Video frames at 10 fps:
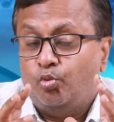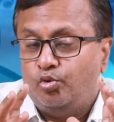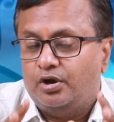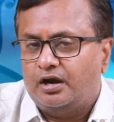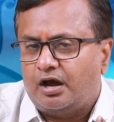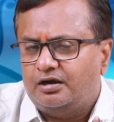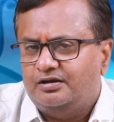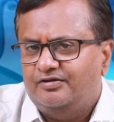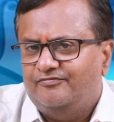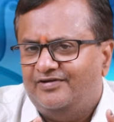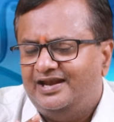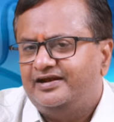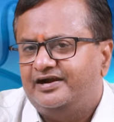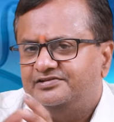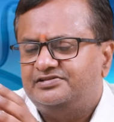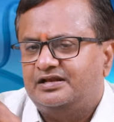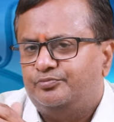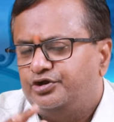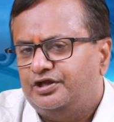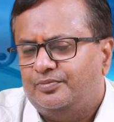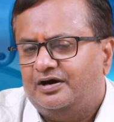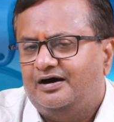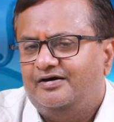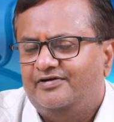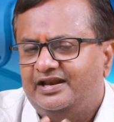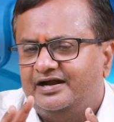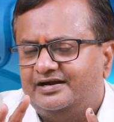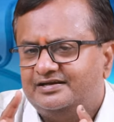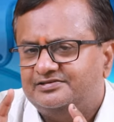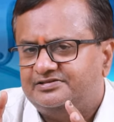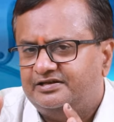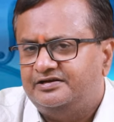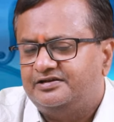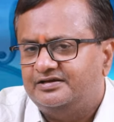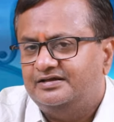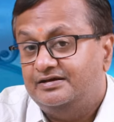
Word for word: உங்களால் வெளிநாடு செல்ல முடியுமா வெளிநாட்டில் சென்று